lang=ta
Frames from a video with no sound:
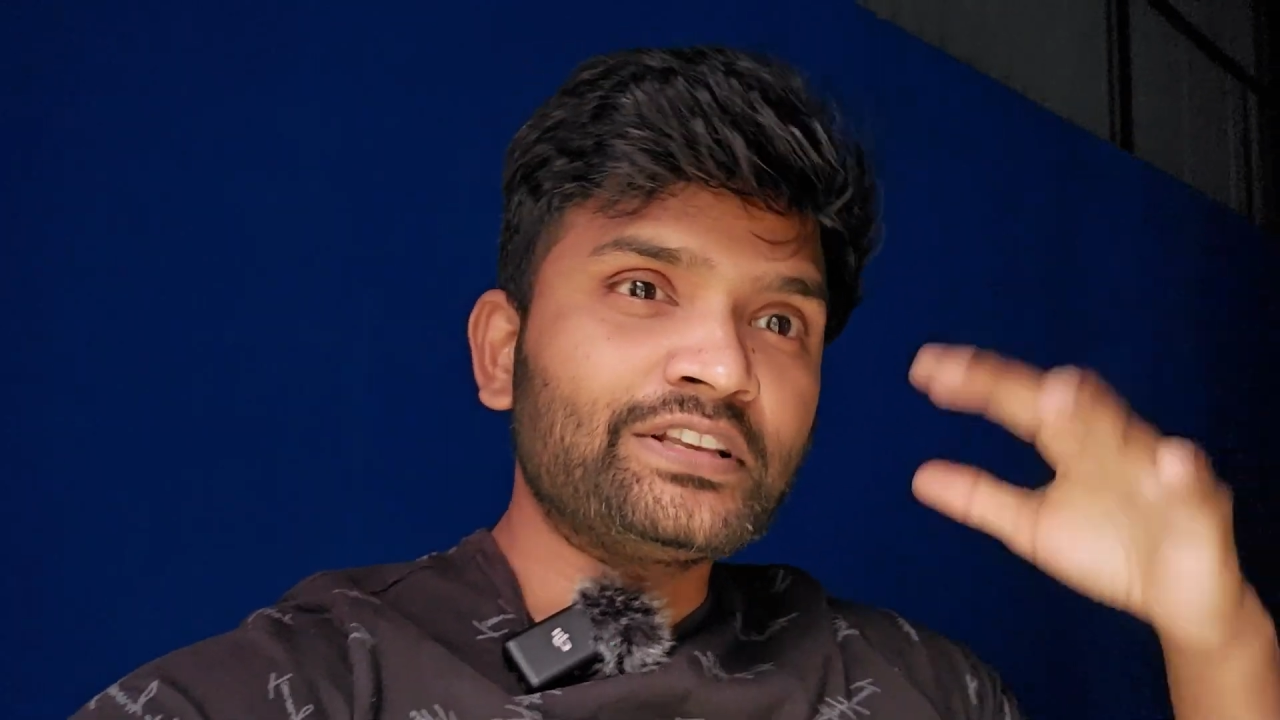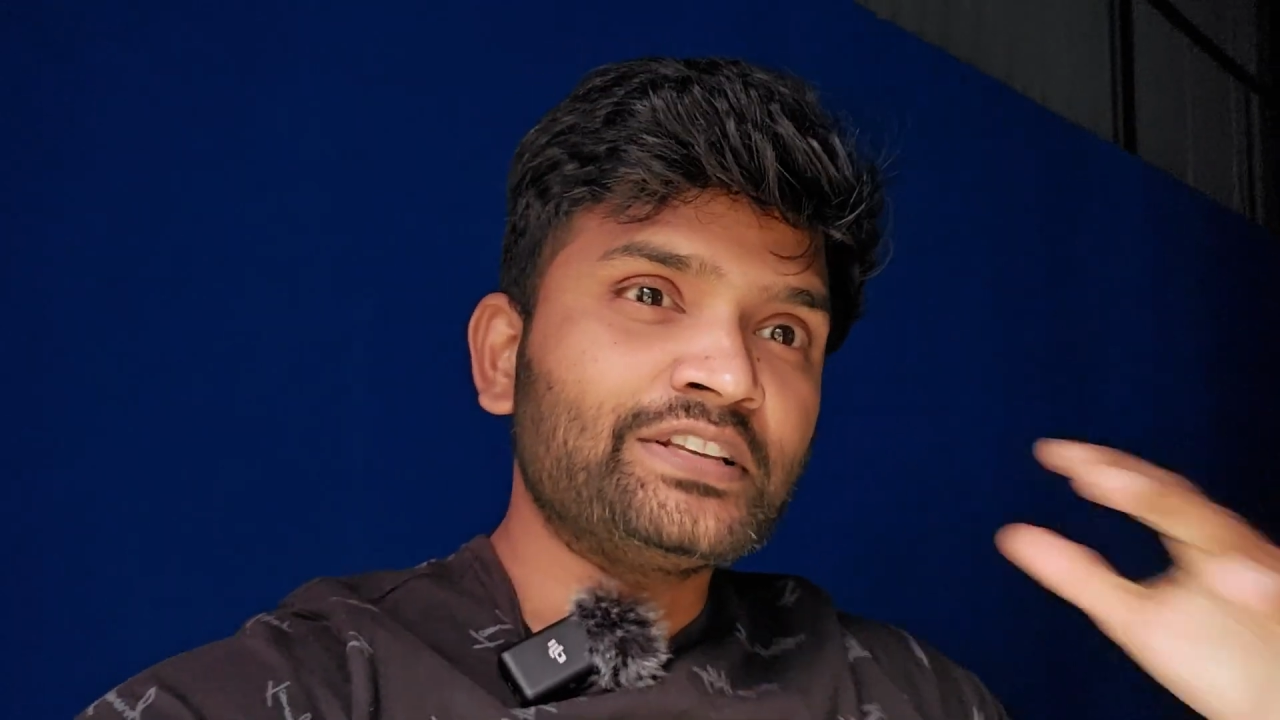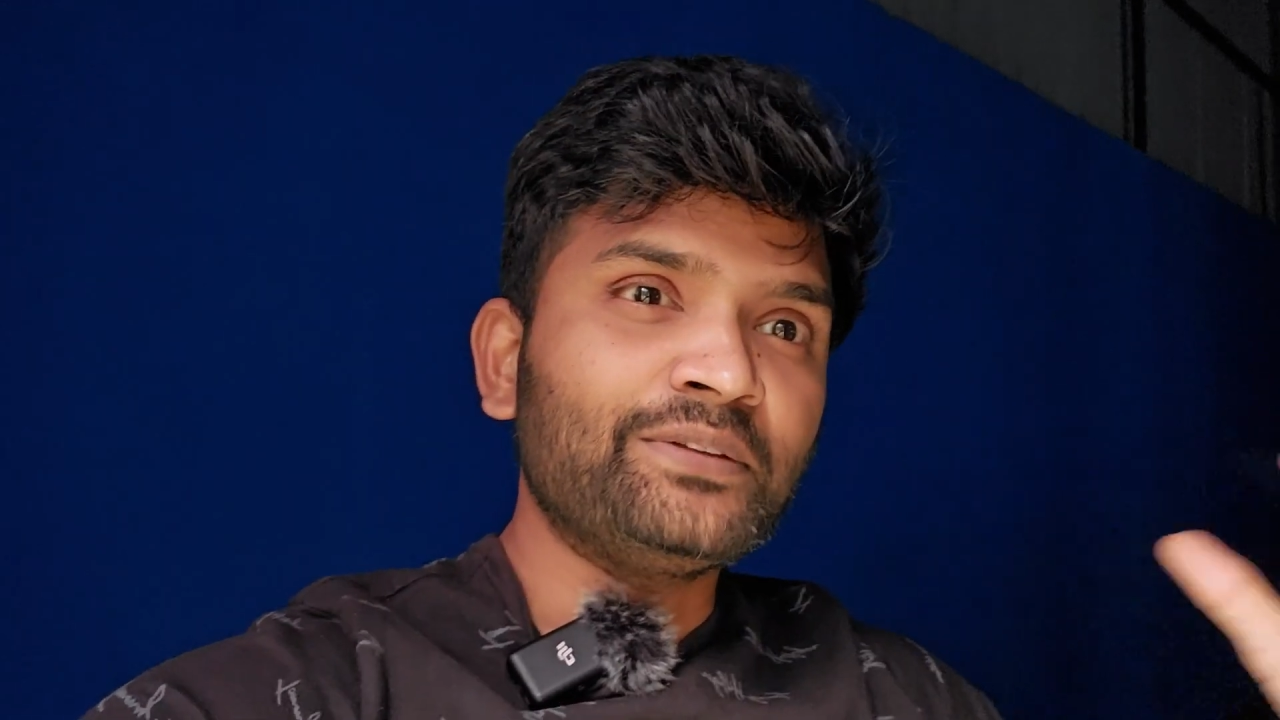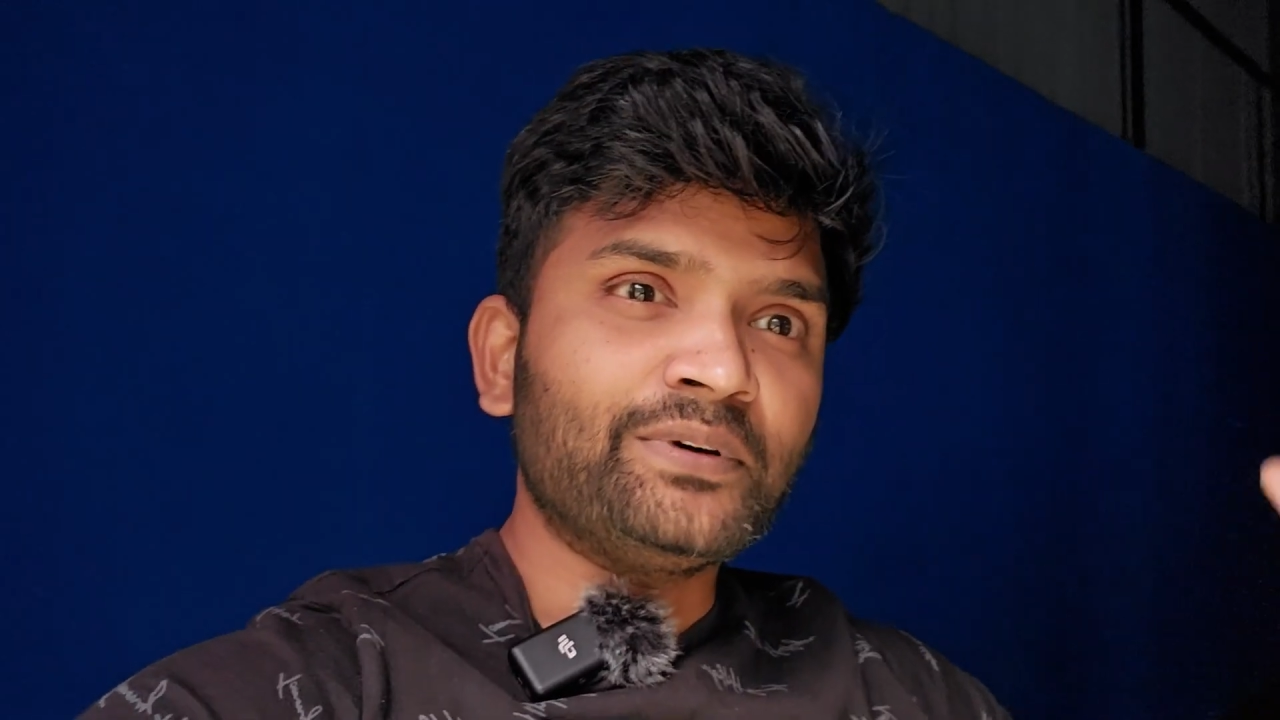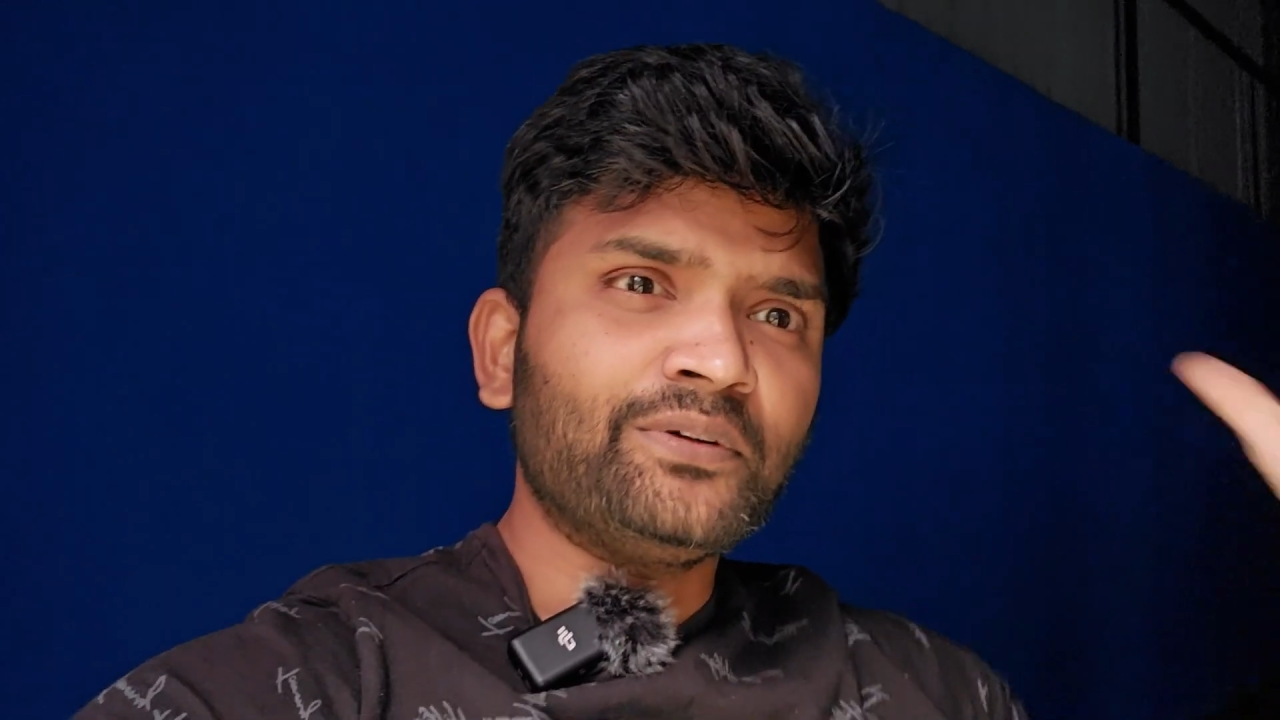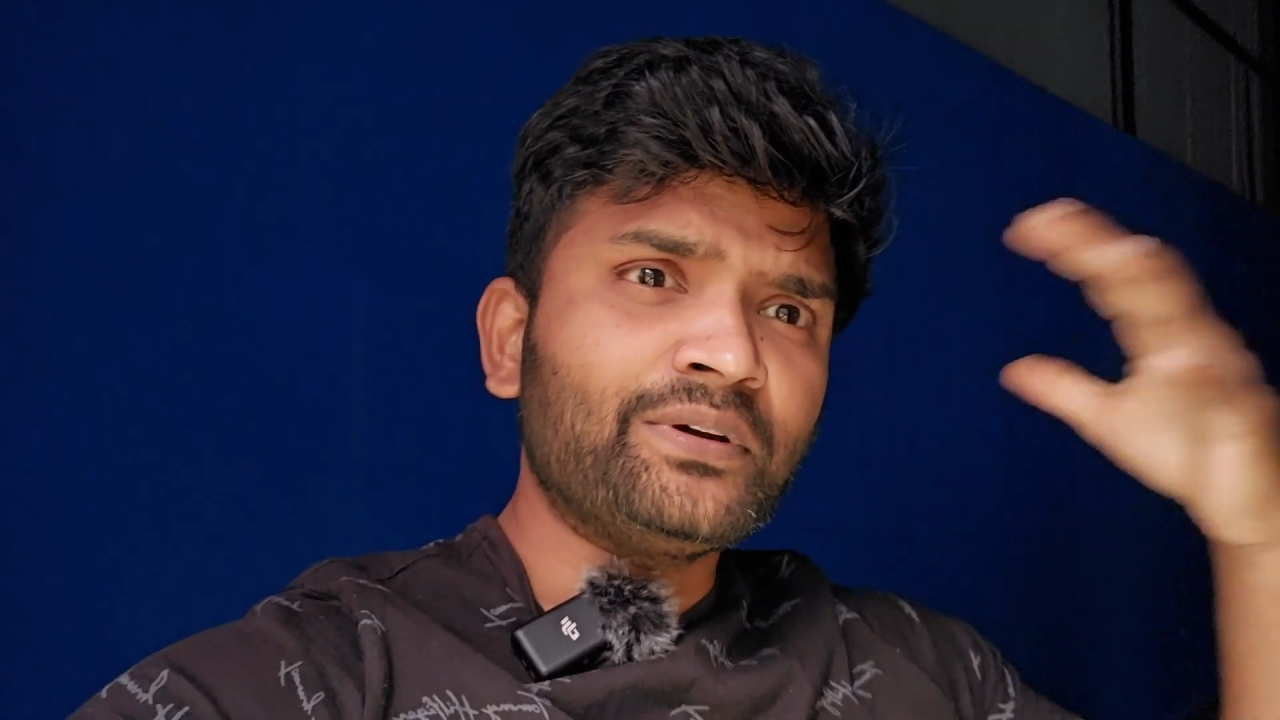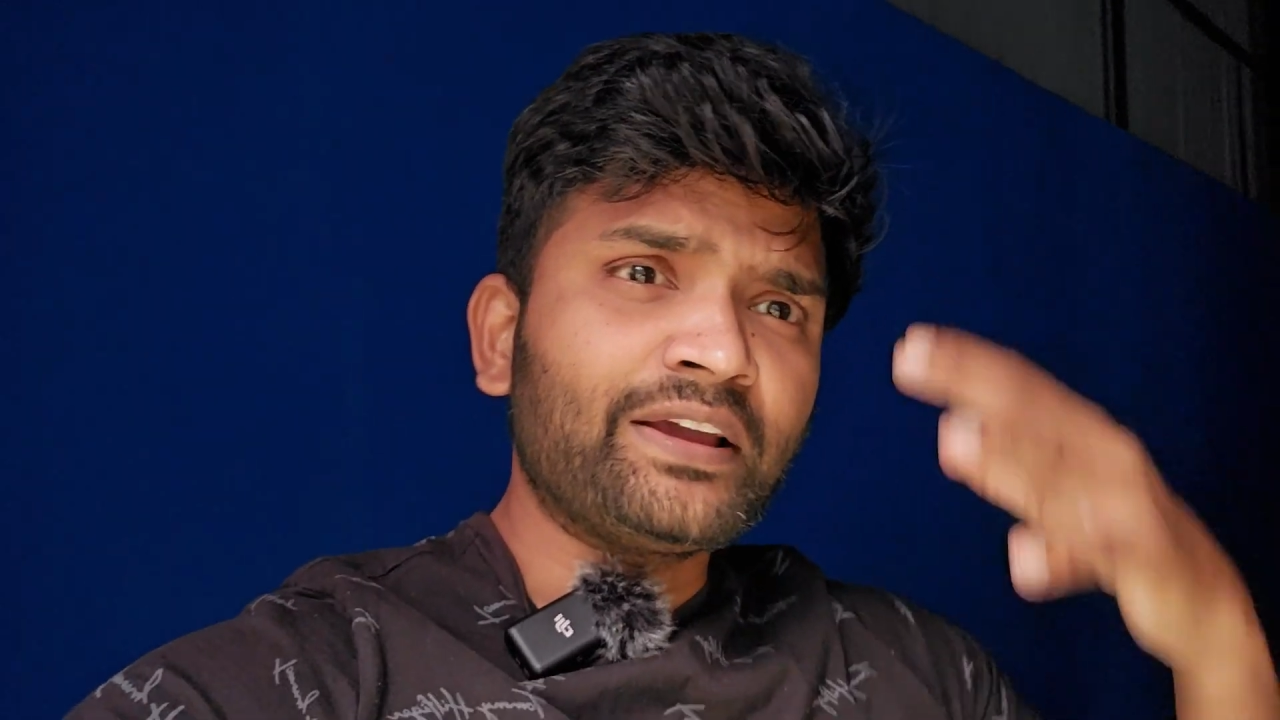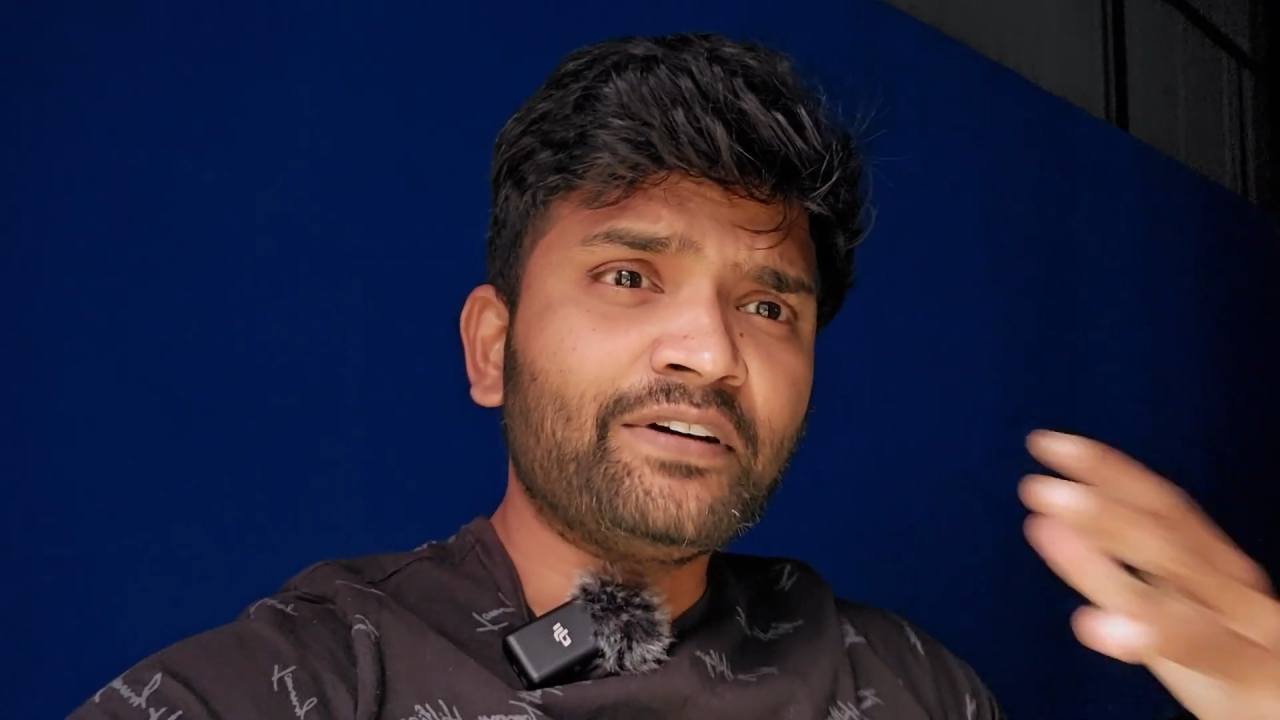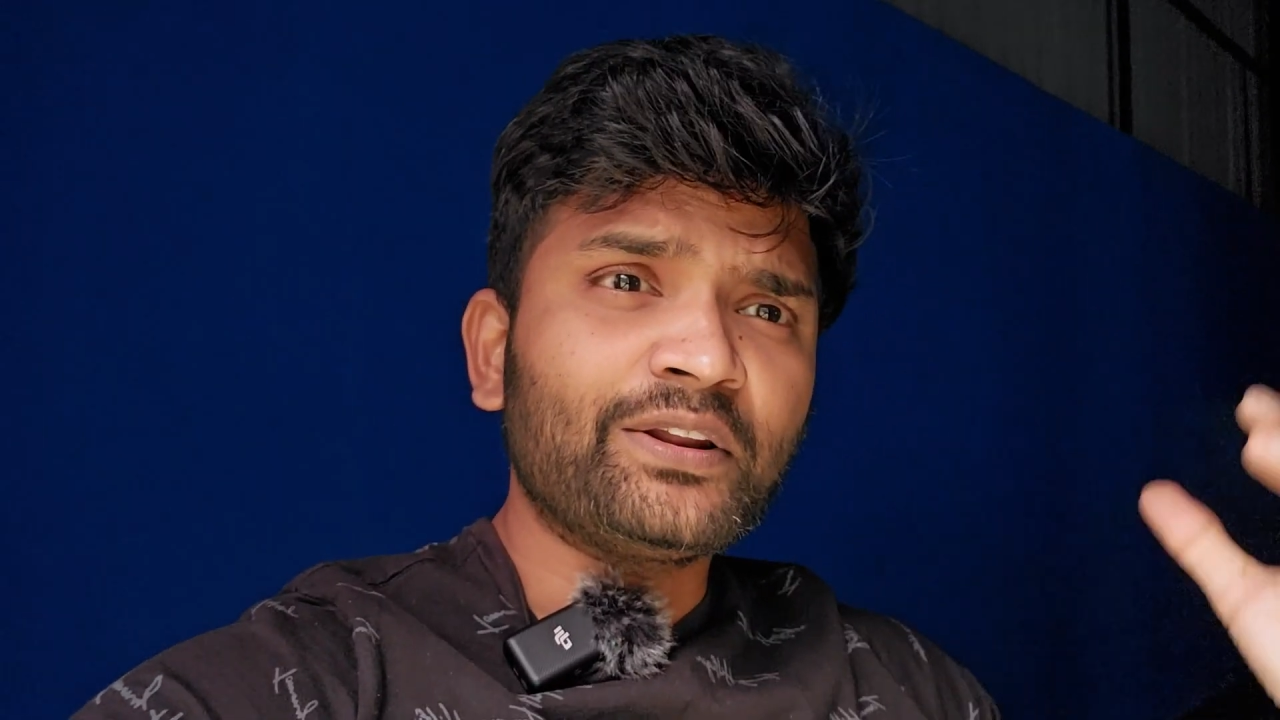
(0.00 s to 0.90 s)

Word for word: இந்த சீன் வரும்